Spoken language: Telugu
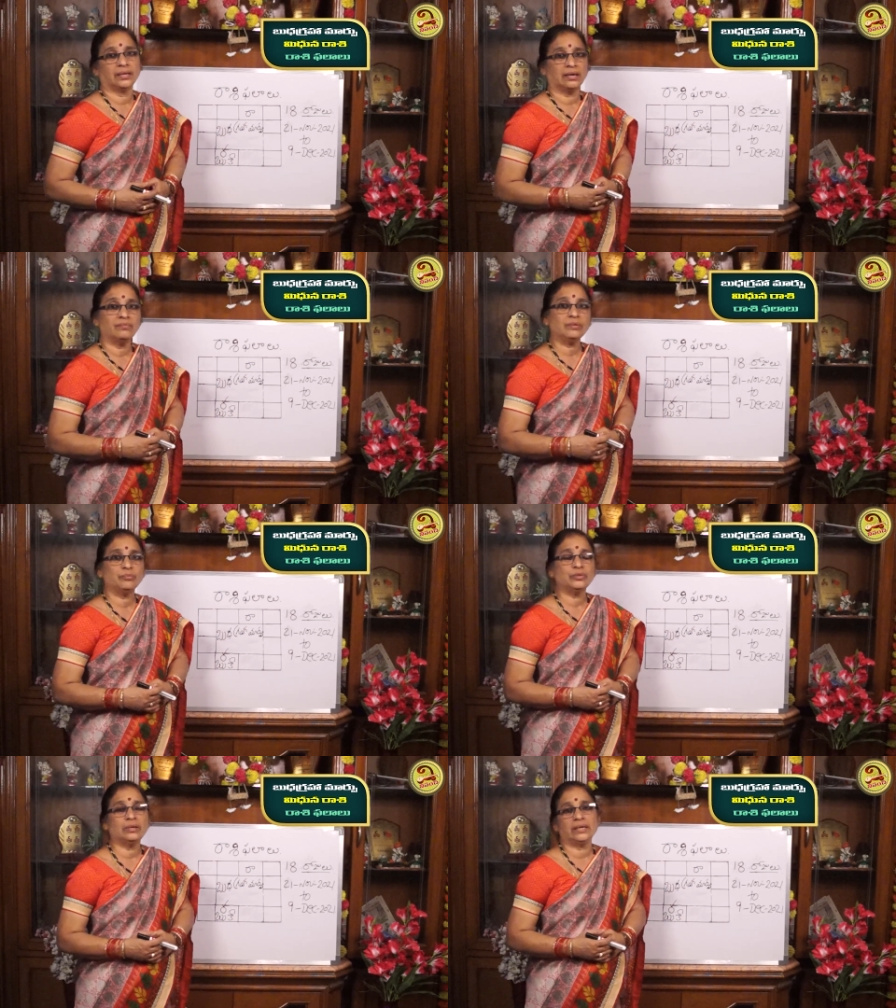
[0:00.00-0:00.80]
రవి
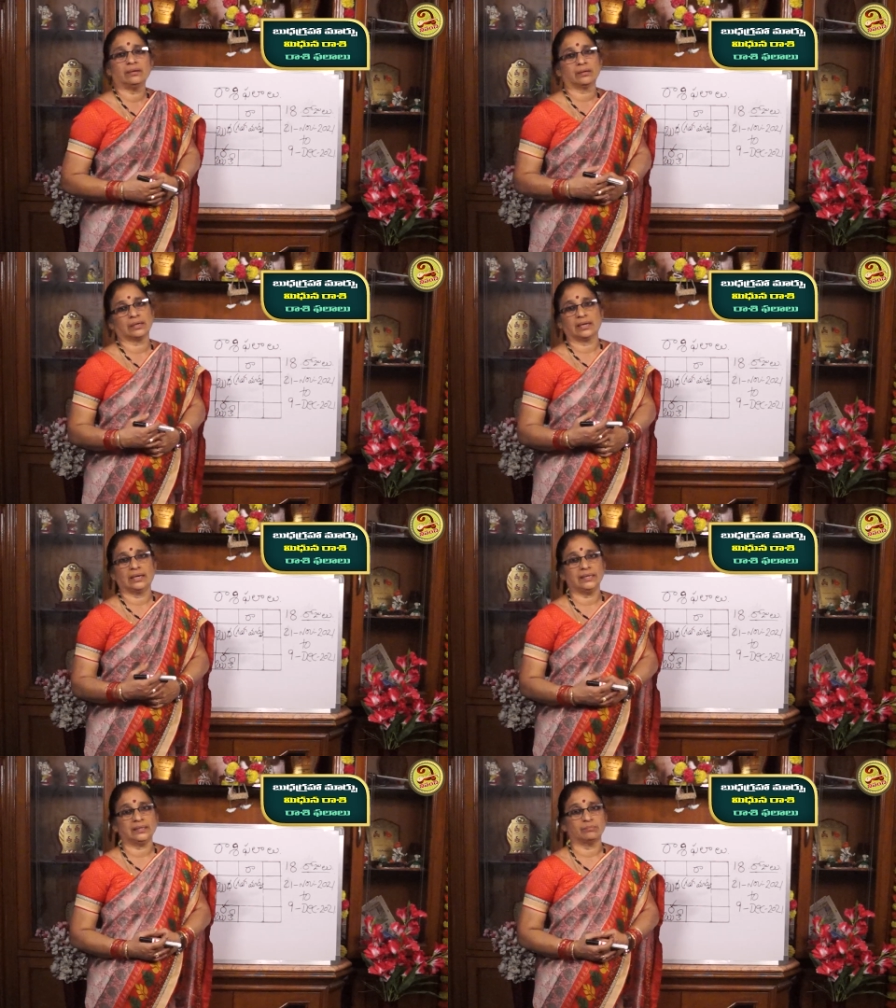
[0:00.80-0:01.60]
బుధుల యొక్క
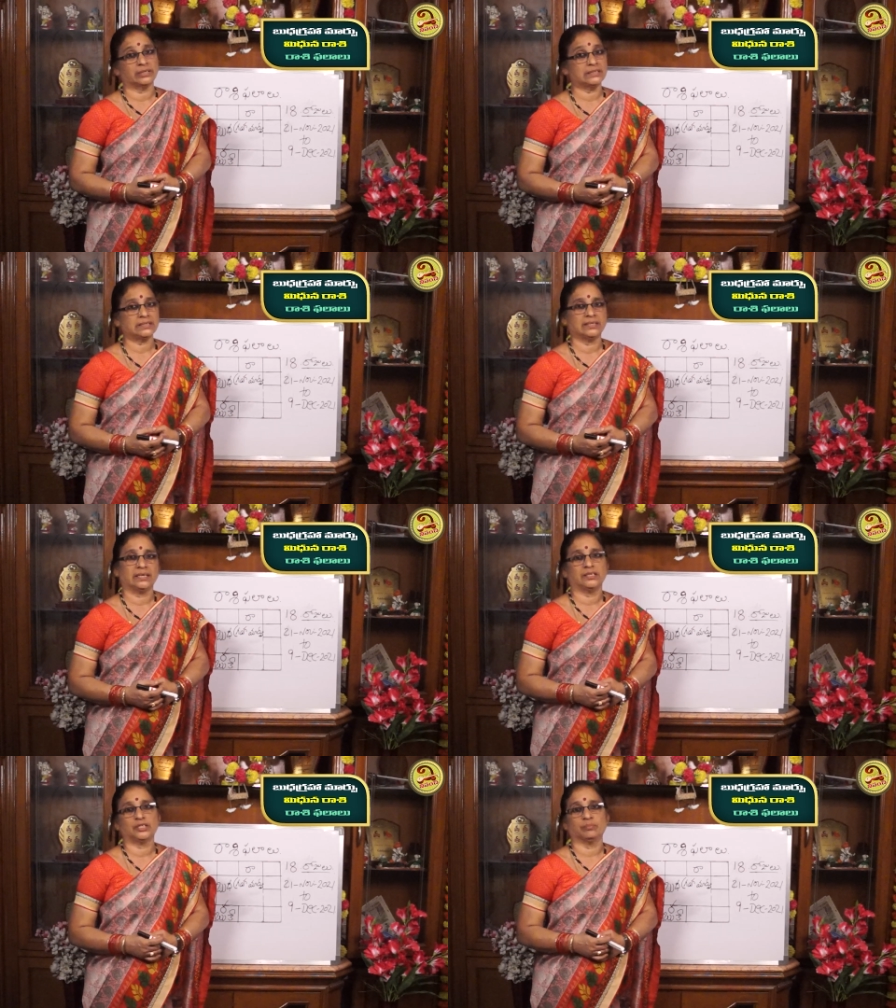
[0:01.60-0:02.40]
కలయిక మంచిదే
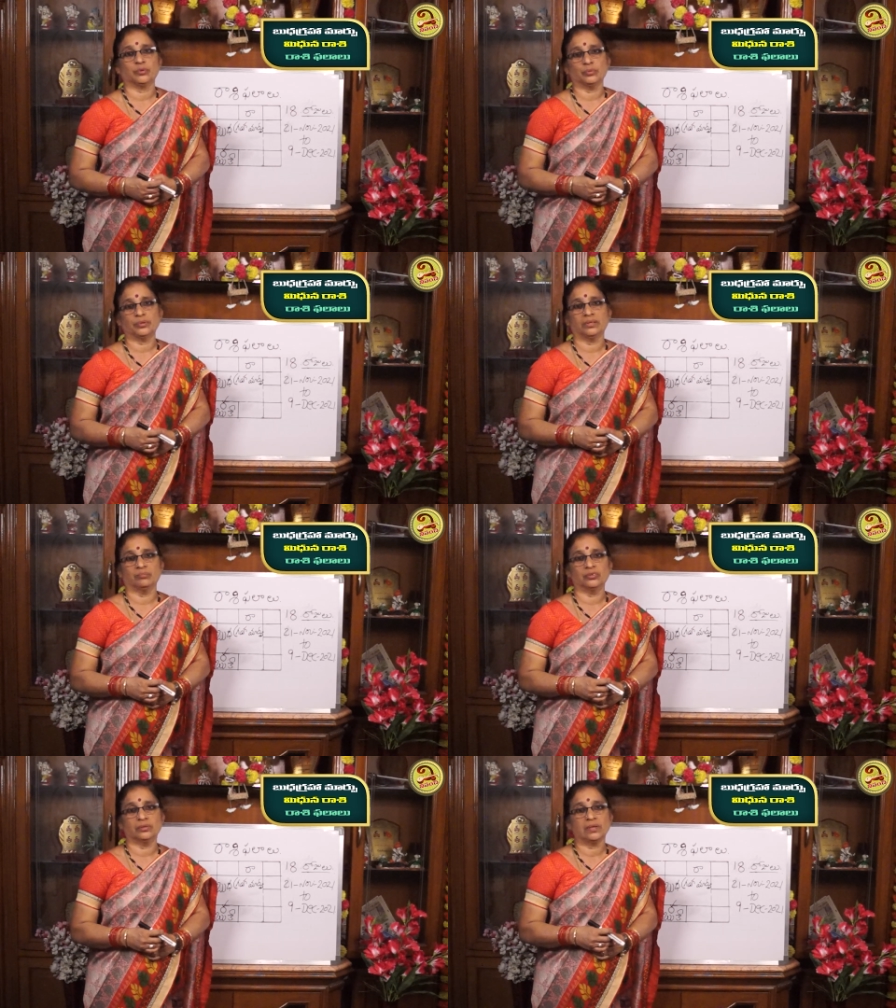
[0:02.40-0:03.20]
అని
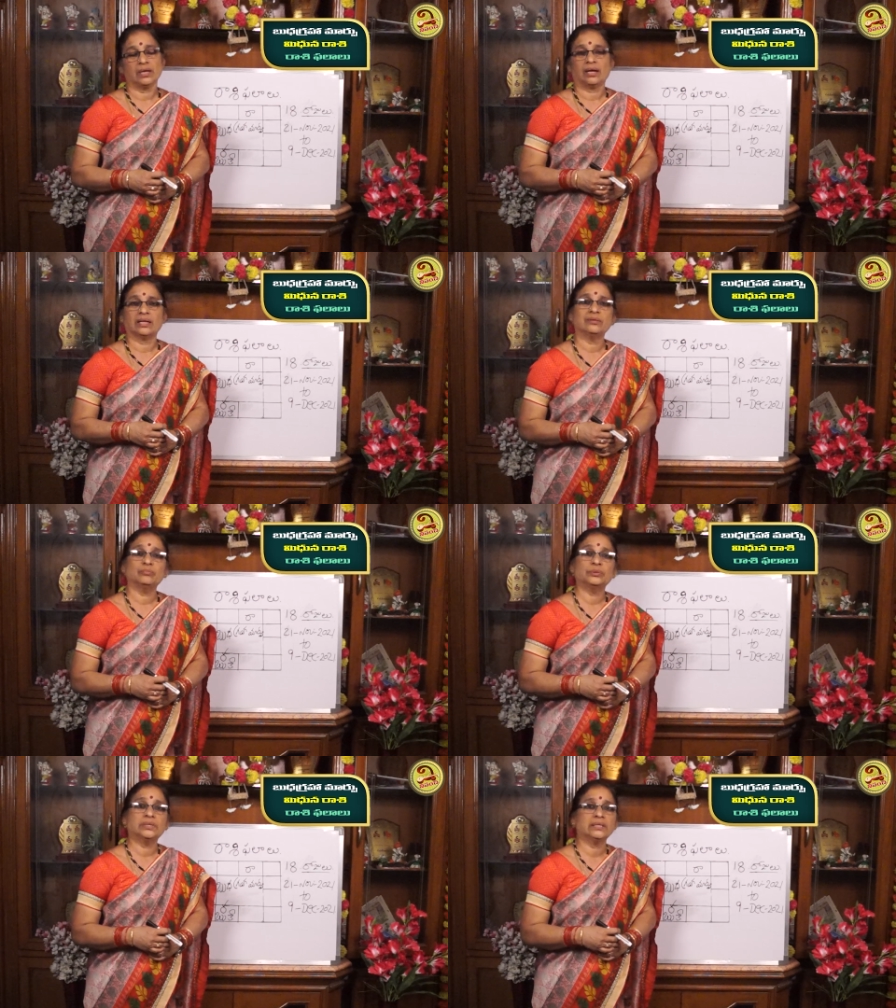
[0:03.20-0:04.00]
చెప్పుకుంటున్నాము అది
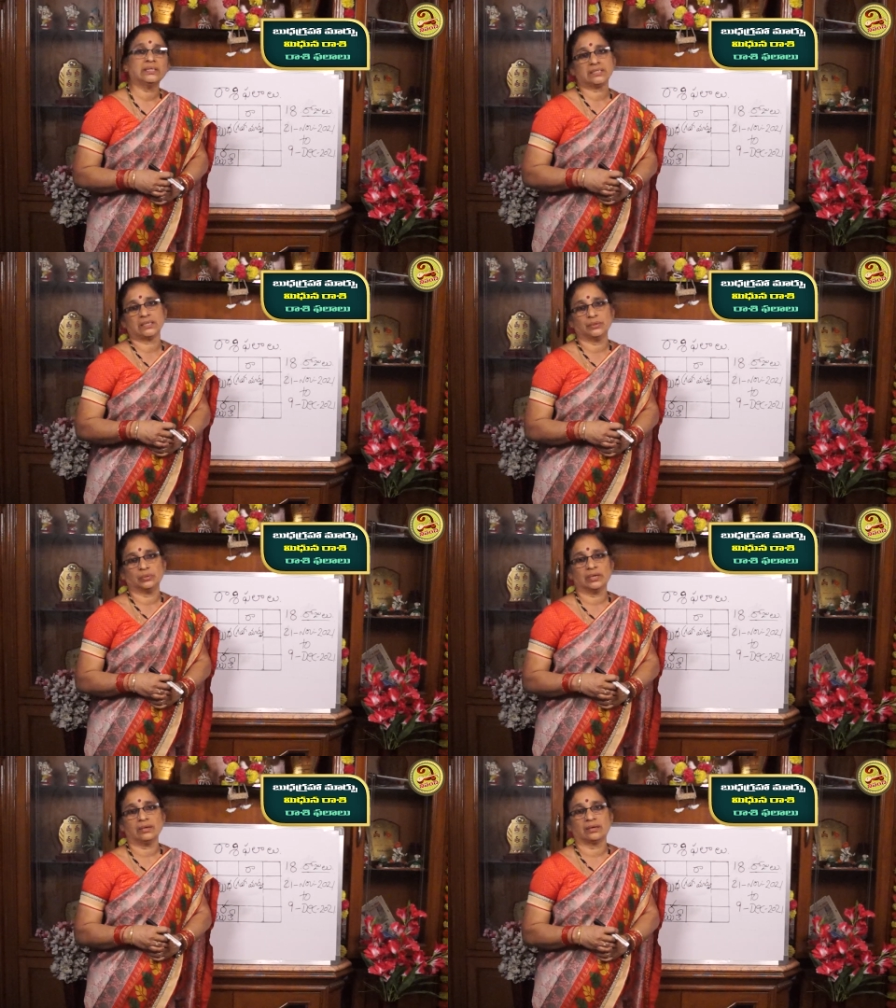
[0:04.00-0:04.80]
బుధాదిత్య
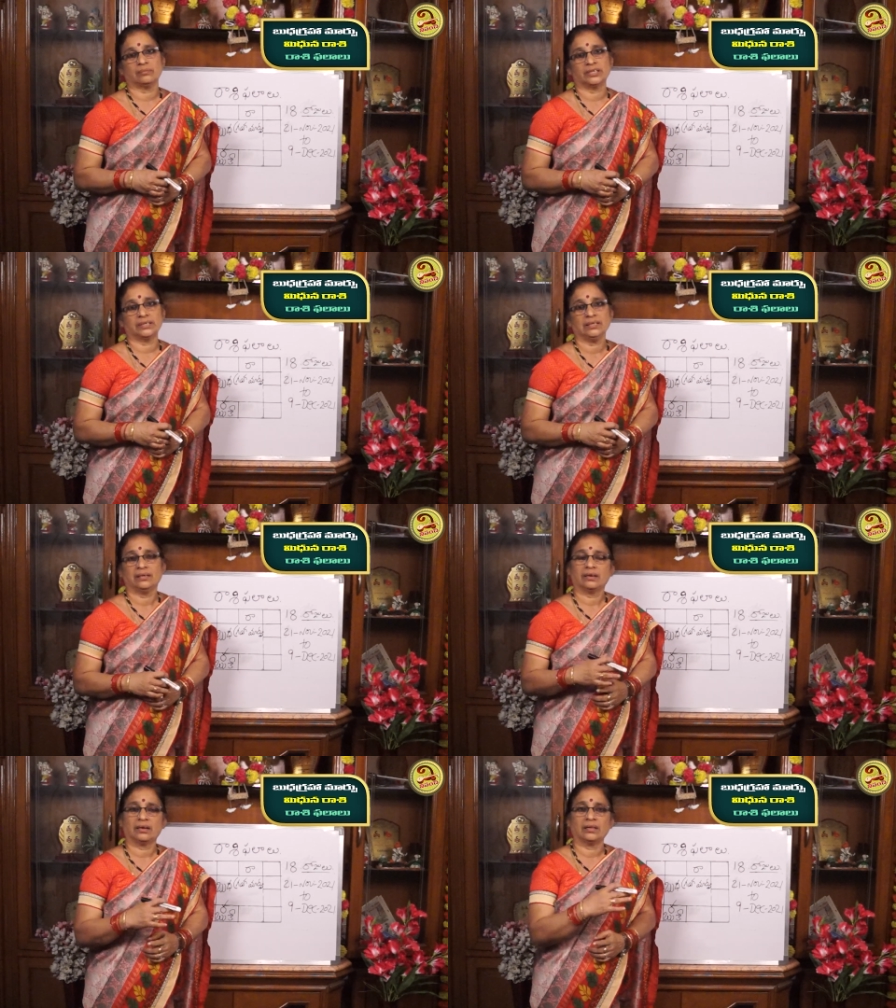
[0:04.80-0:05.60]
యోగం కాబట్టి
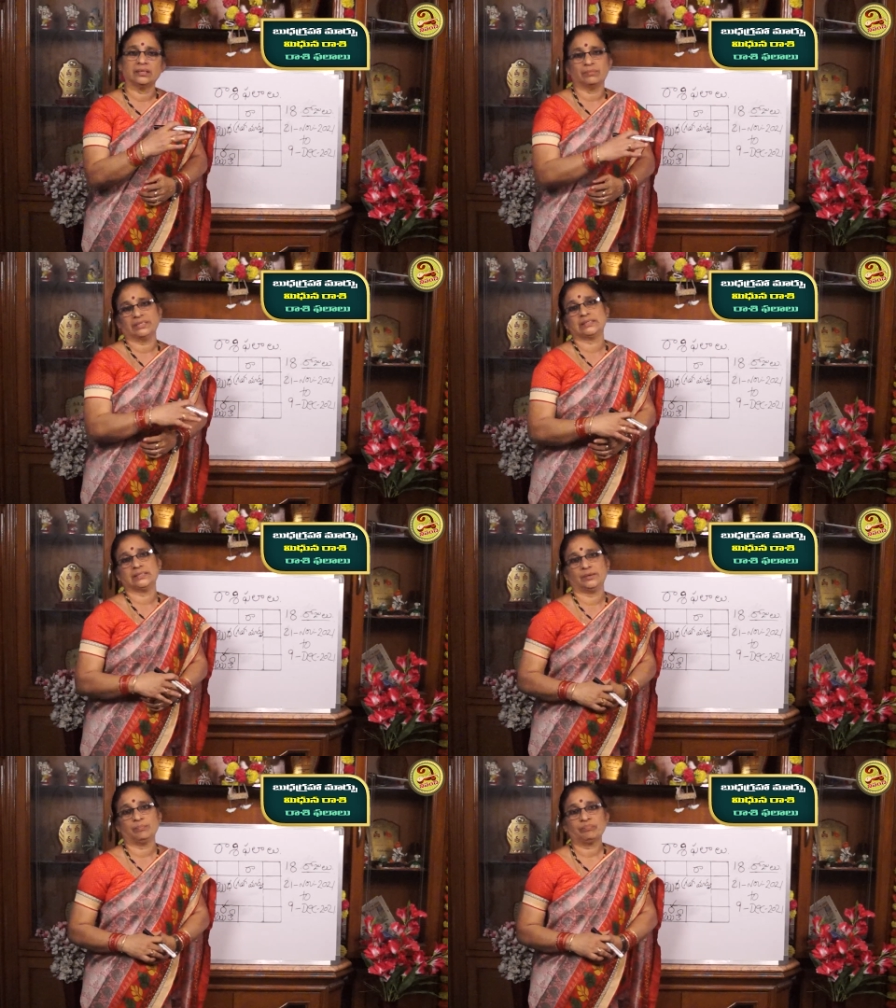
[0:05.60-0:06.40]
అది
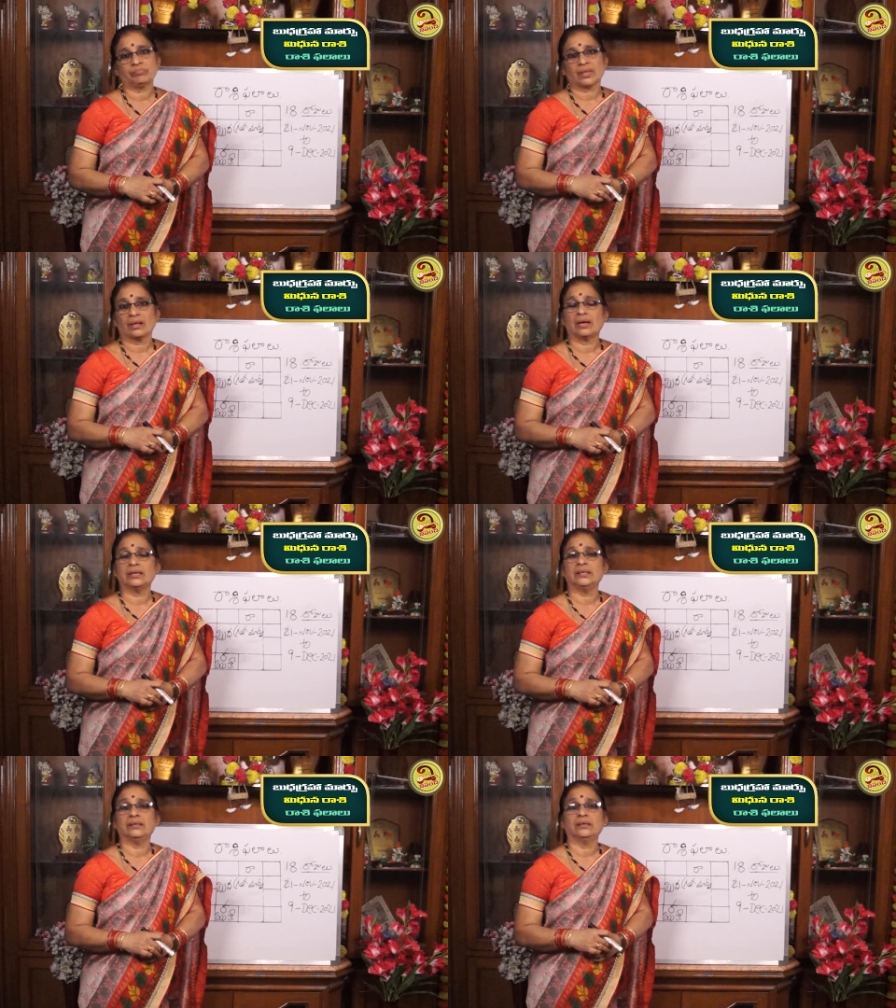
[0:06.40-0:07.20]
మంచిదే
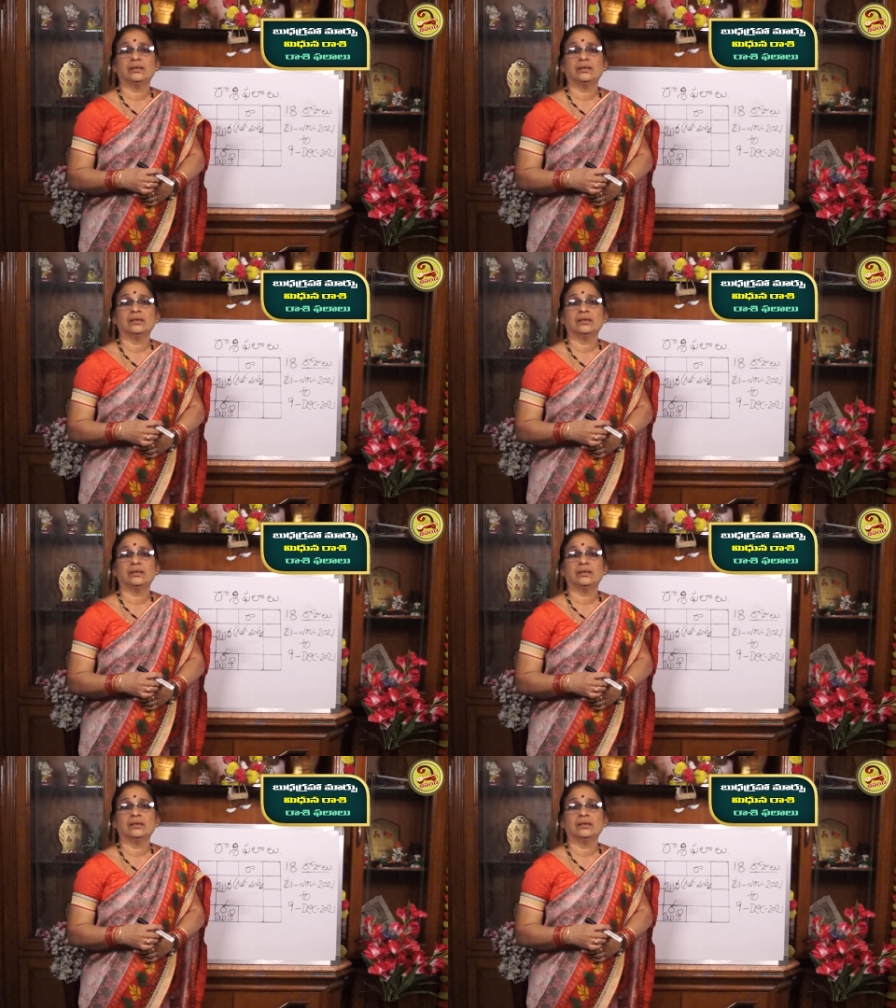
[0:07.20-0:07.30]
కానీ